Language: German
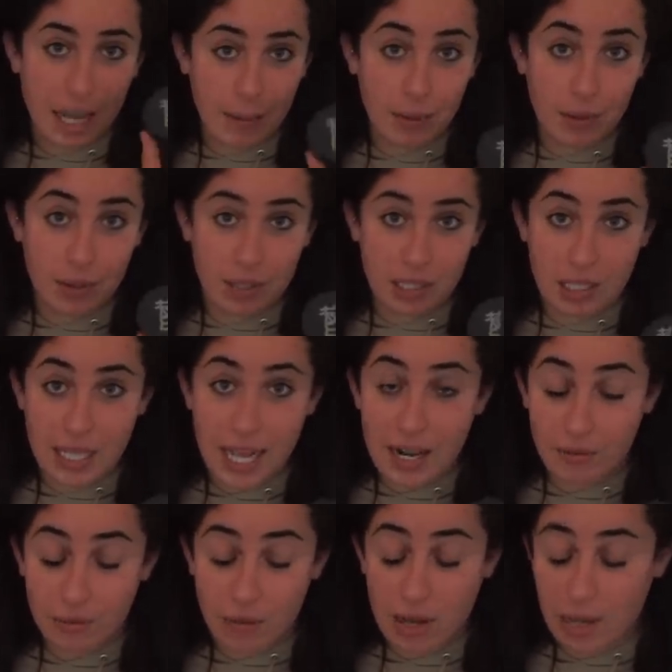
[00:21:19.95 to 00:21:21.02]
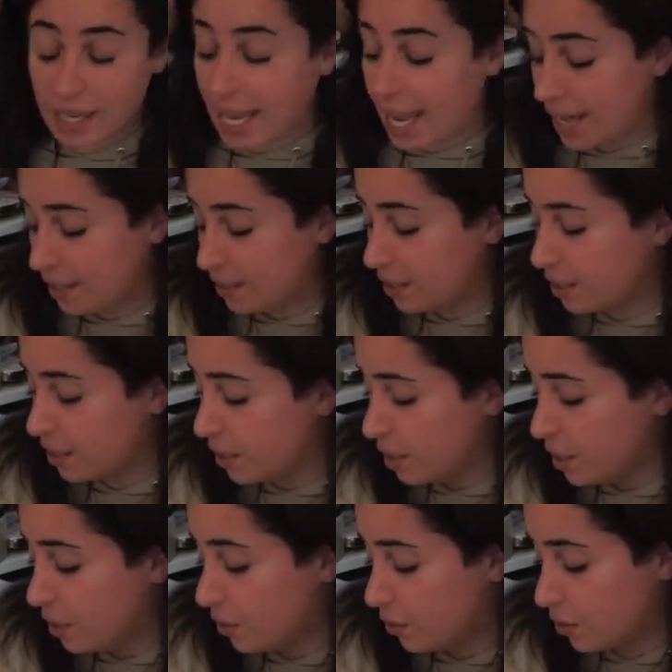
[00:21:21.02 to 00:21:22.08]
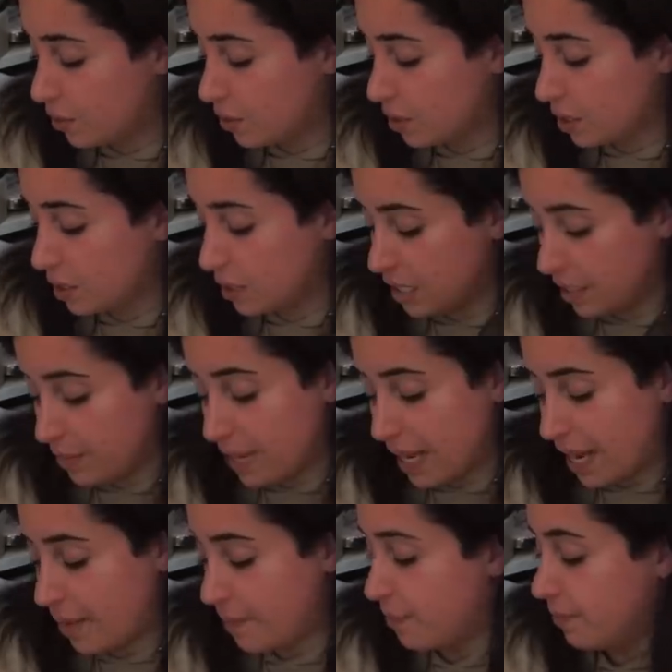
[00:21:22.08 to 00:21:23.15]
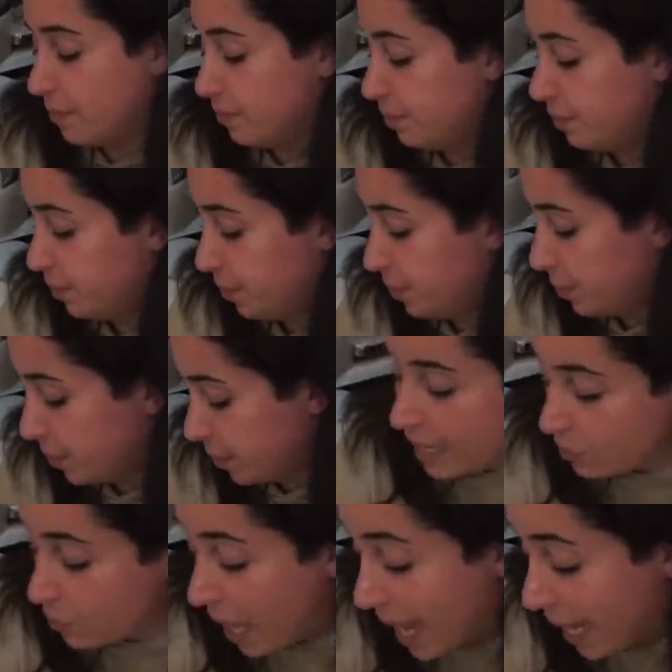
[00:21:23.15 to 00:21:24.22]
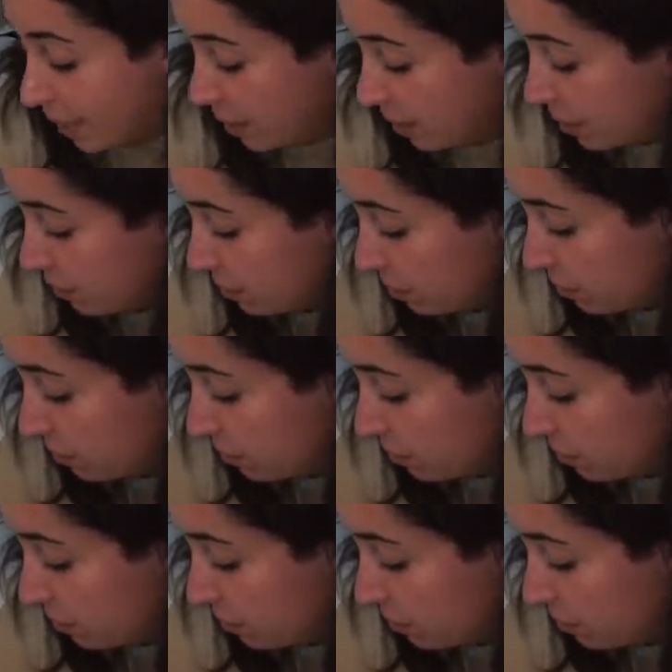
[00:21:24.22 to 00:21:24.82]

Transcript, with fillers: dann benutze ich die halt voll gerne und die bleiben. Also alle.